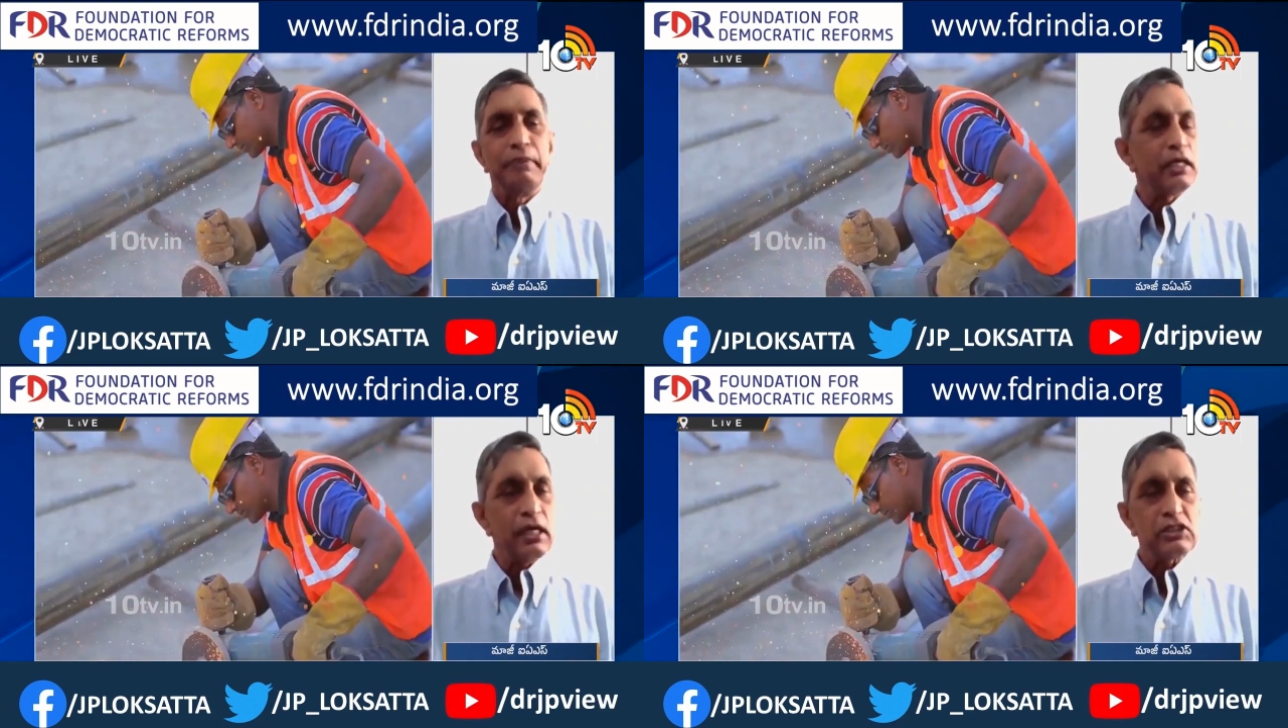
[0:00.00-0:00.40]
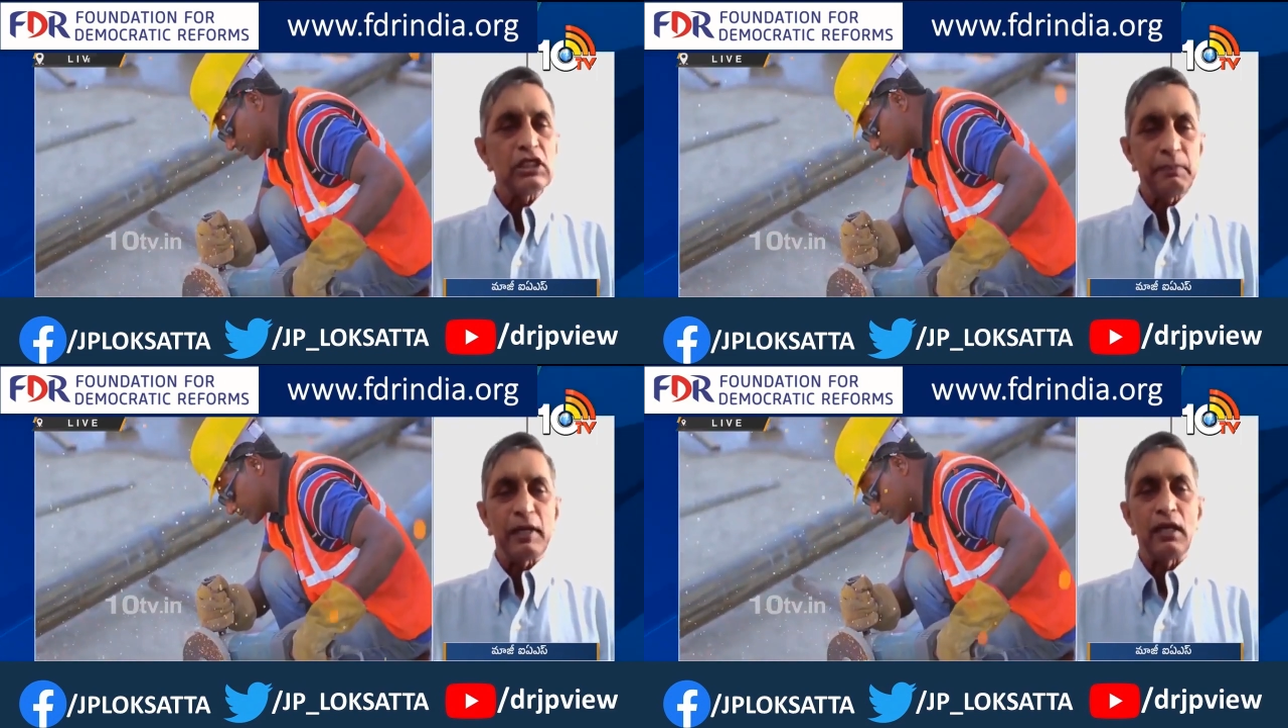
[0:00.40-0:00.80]

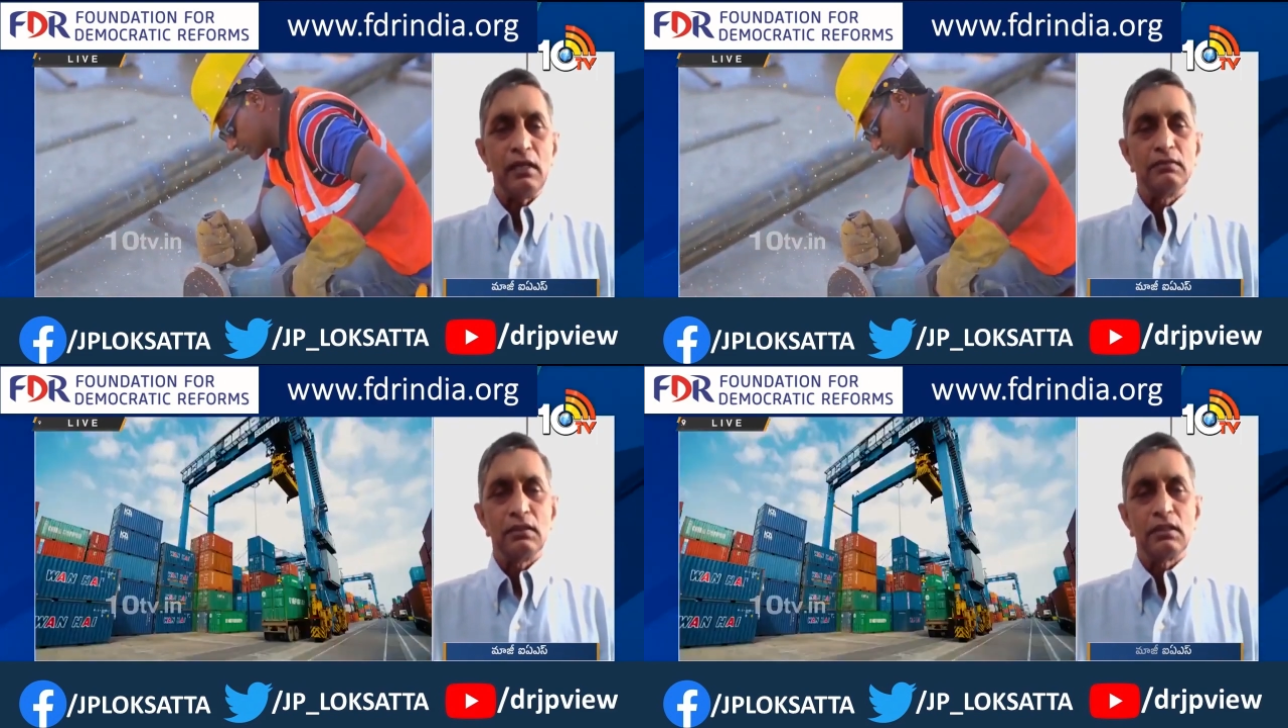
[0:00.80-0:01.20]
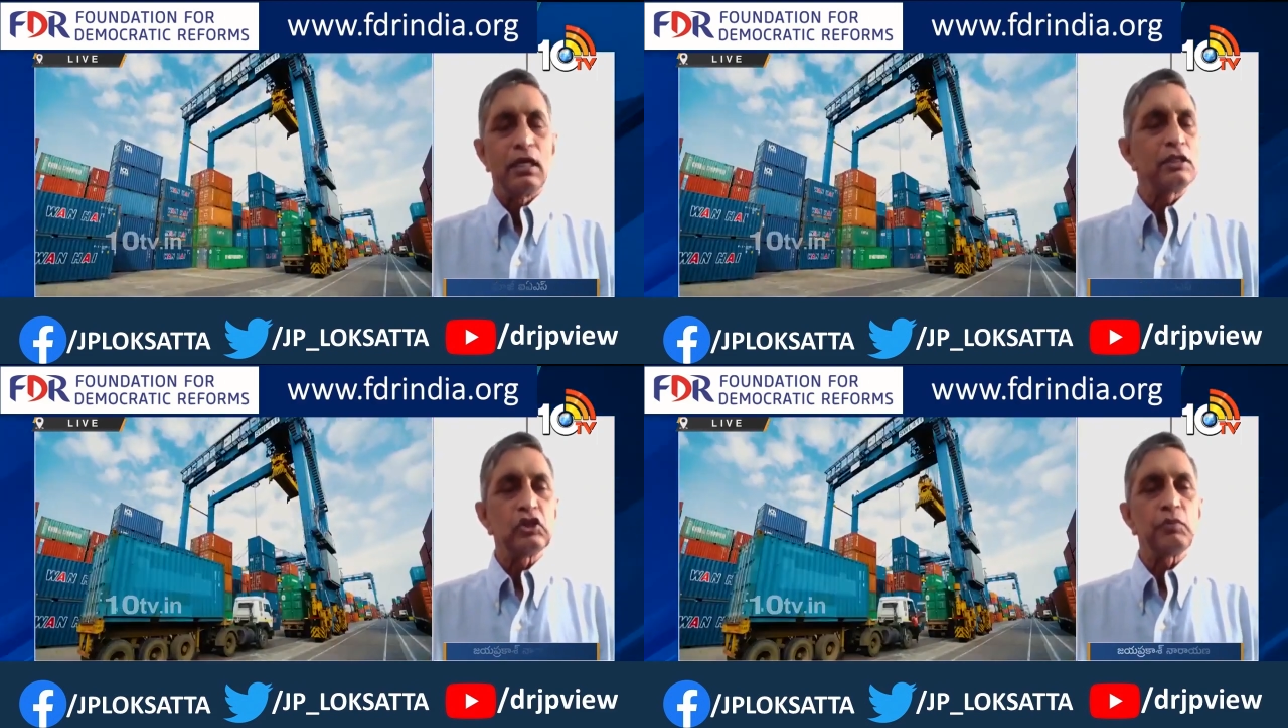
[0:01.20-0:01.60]
పెరగాల్సినంత పెరగల
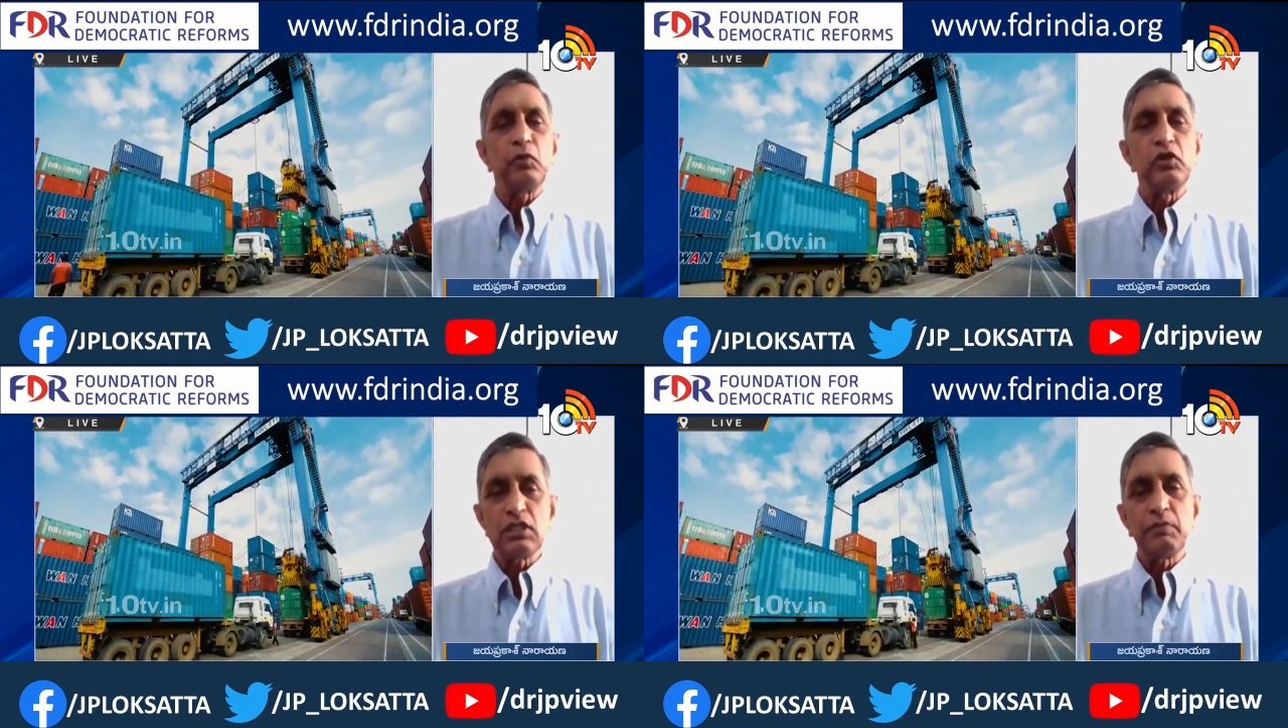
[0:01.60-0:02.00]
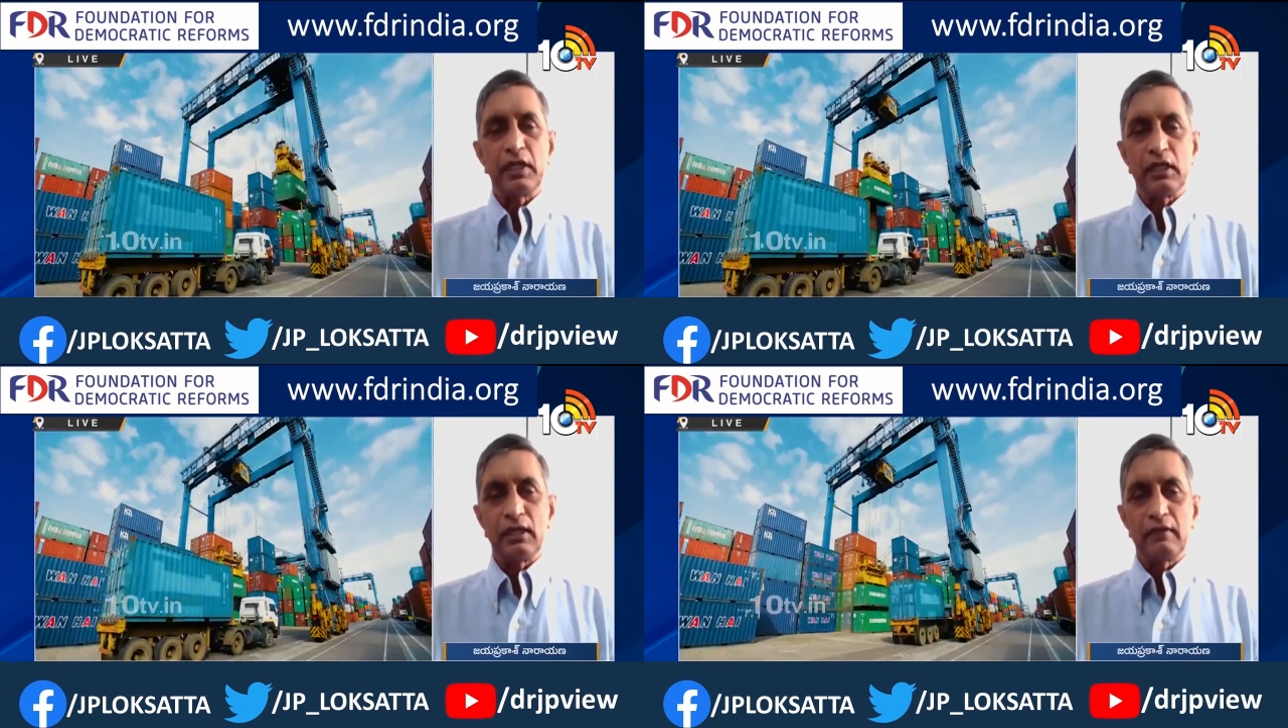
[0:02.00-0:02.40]
గతంతో పోలిస్తే
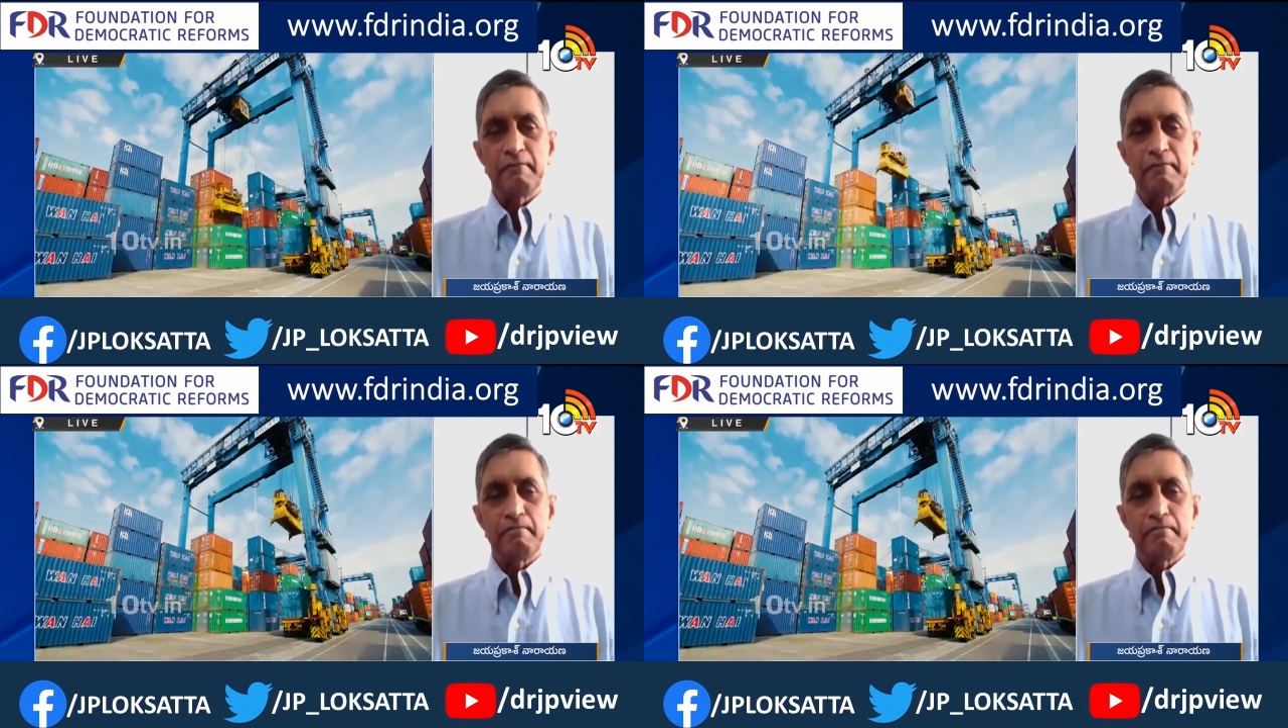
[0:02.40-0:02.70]
పెరిగినాయి